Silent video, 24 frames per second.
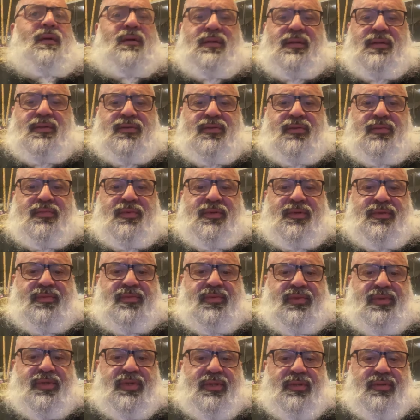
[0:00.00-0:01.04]
Нет, тут
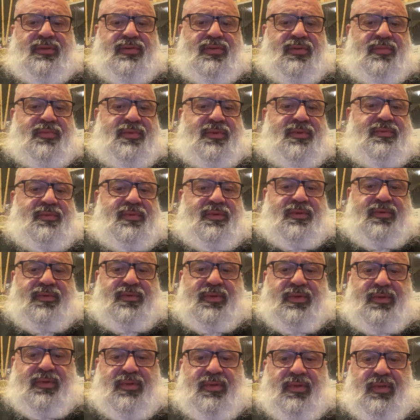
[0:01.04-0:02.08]
просмотр есть, тут просмотр
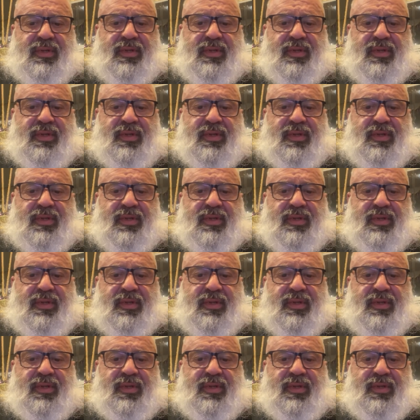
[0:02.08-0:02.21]
нет.